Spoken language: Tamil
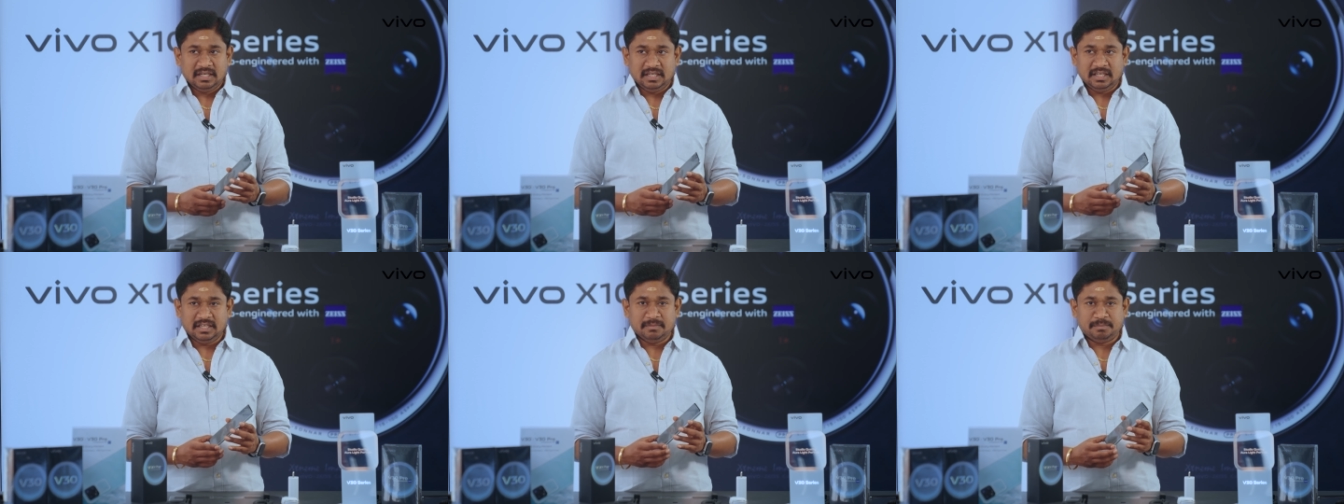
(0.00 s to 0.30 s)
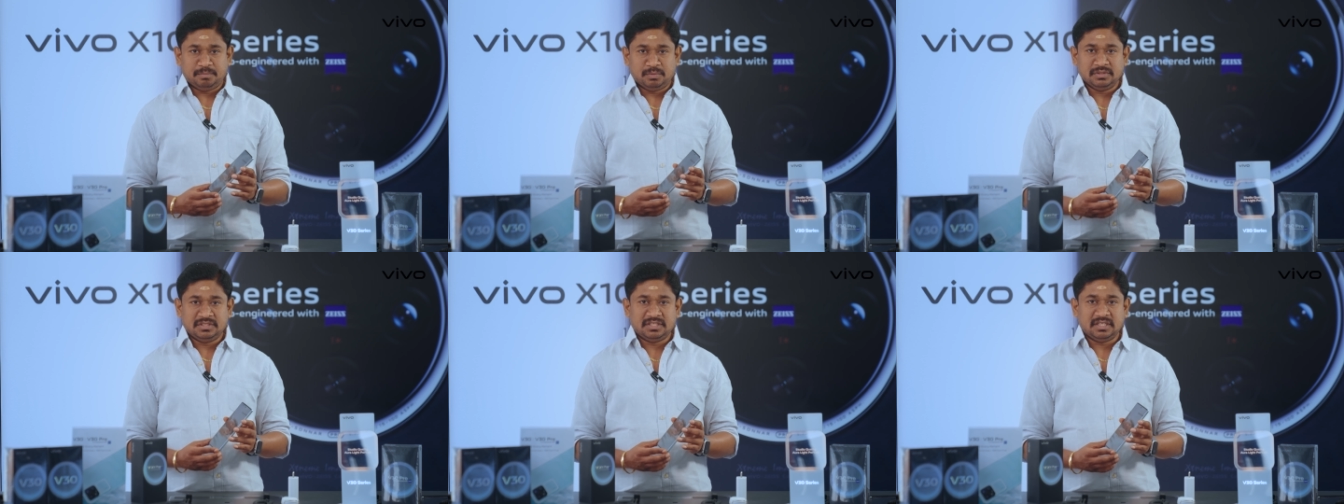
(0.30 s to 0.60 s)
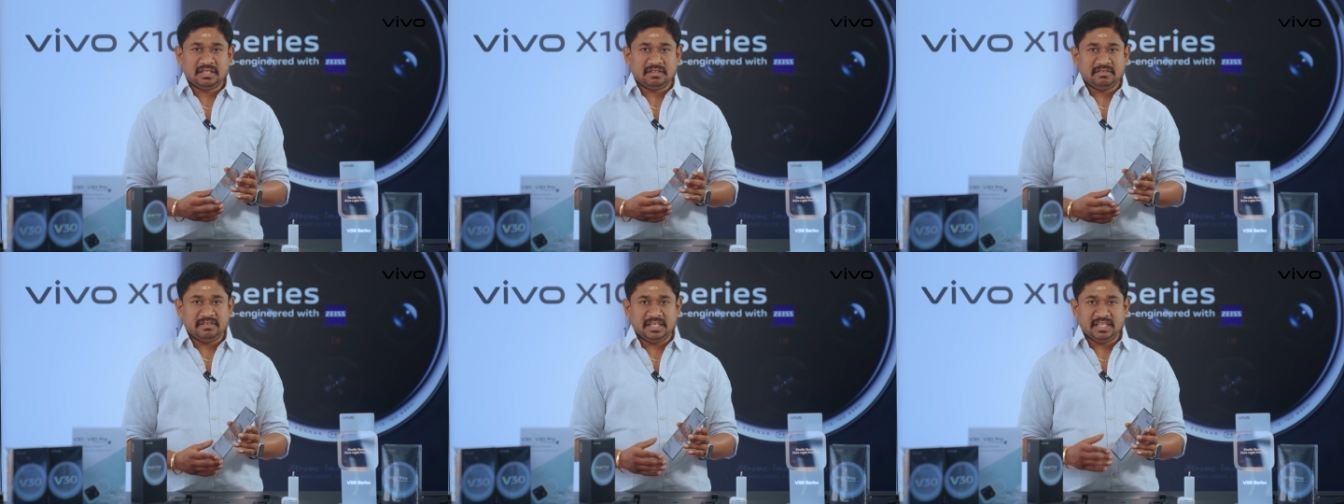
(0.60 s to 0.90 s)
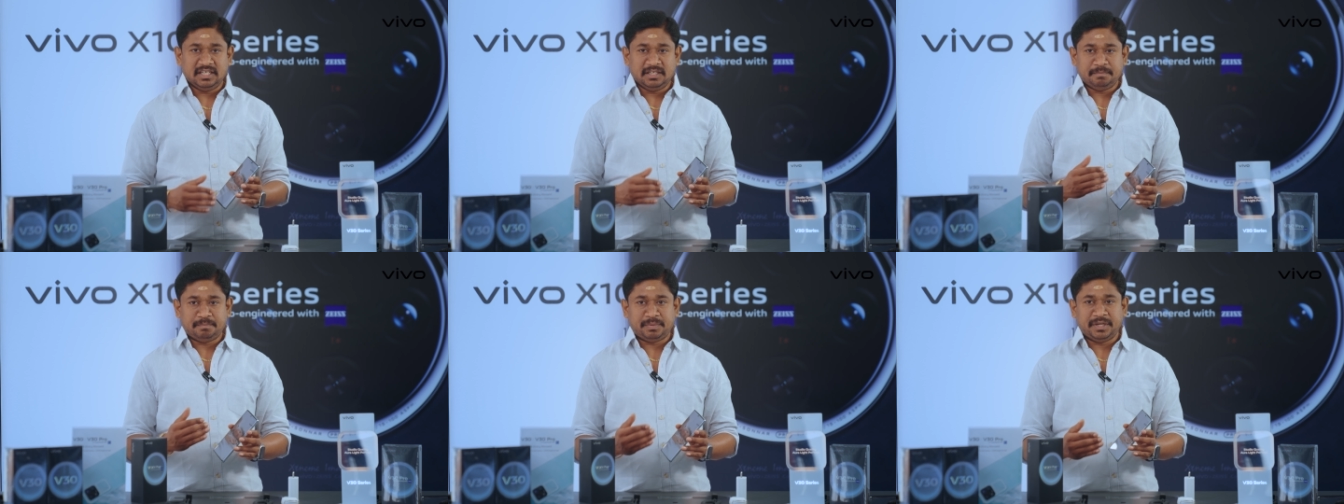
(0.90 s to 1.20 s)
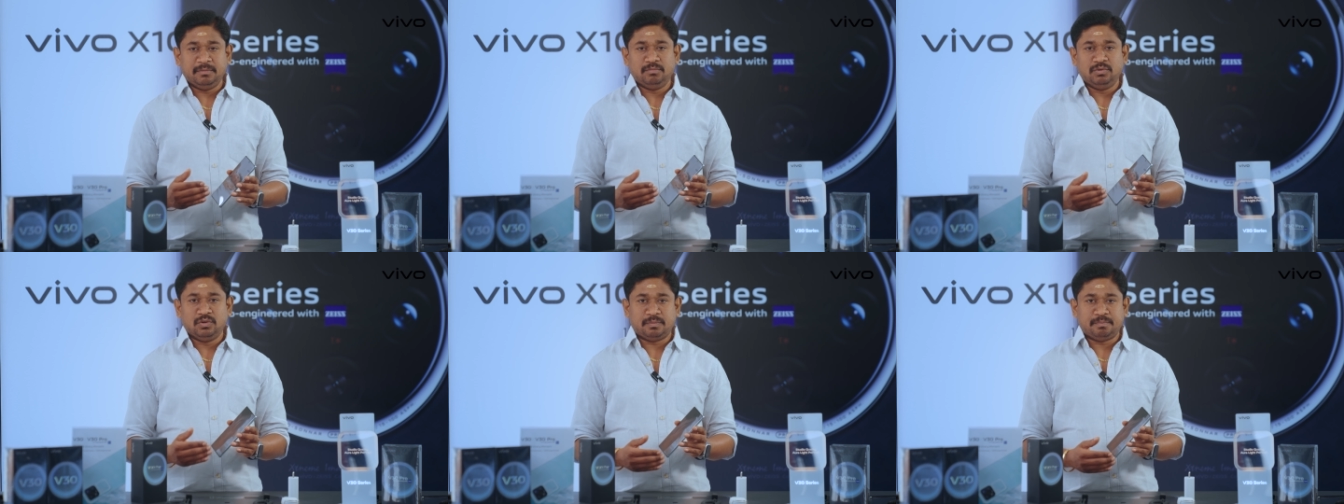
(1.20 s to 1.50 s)
நீங்கள் பிடிச்சிருக்க வேரியண்ட்டை
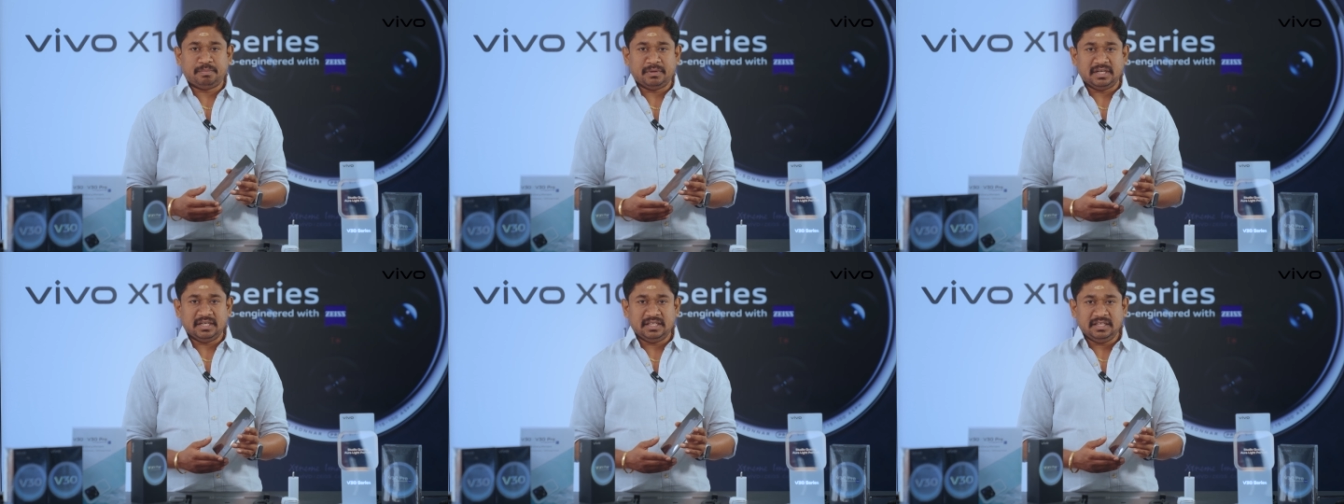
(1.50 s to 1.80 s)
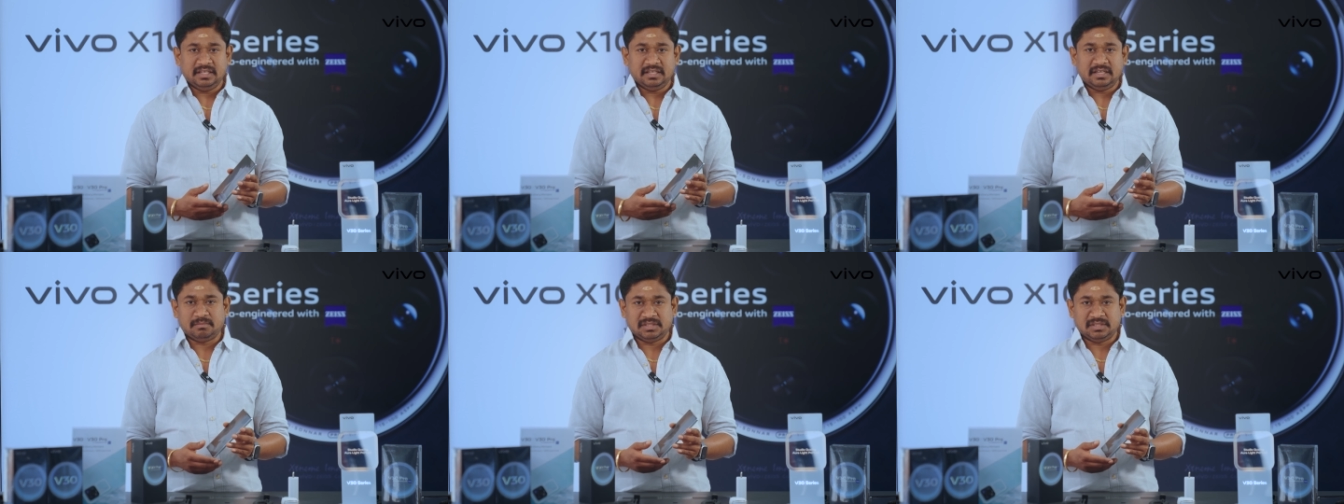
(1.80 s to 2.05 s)
ப்ரீ புக் பண்ணி